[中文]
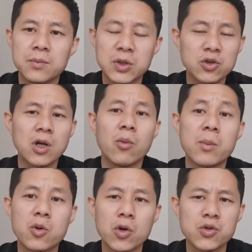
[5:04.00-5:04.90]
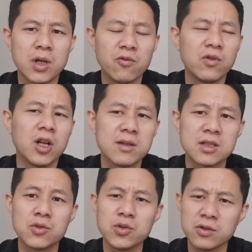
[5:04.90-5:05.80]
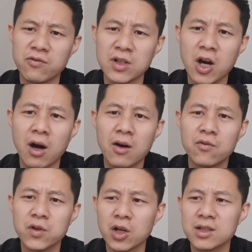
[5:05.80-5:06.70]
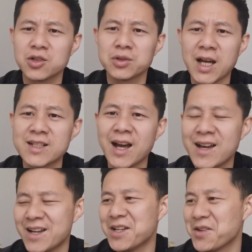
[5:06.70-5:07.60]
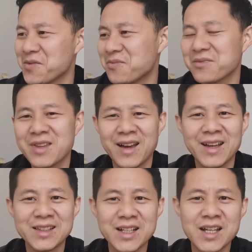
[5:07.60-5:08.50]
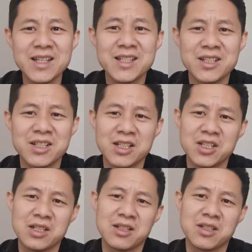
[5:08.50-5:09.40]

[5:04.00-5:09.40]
那就像我们过去了，无聊的时候就是无聊，无聊的时候大家，哎，大家一起